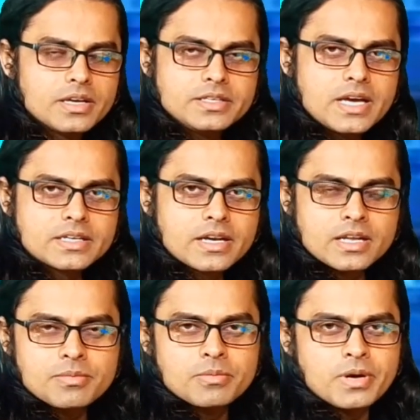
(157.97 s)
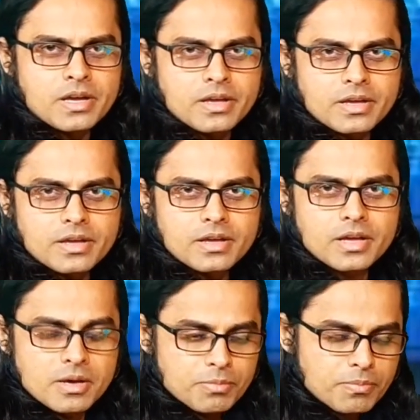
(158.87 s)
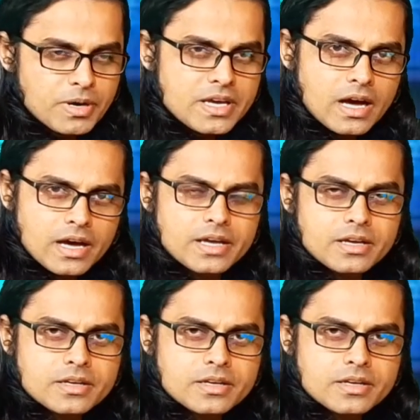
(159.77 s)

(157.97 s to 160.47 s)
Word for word: ये एक्टर नहीं बन पाए मुंबई आए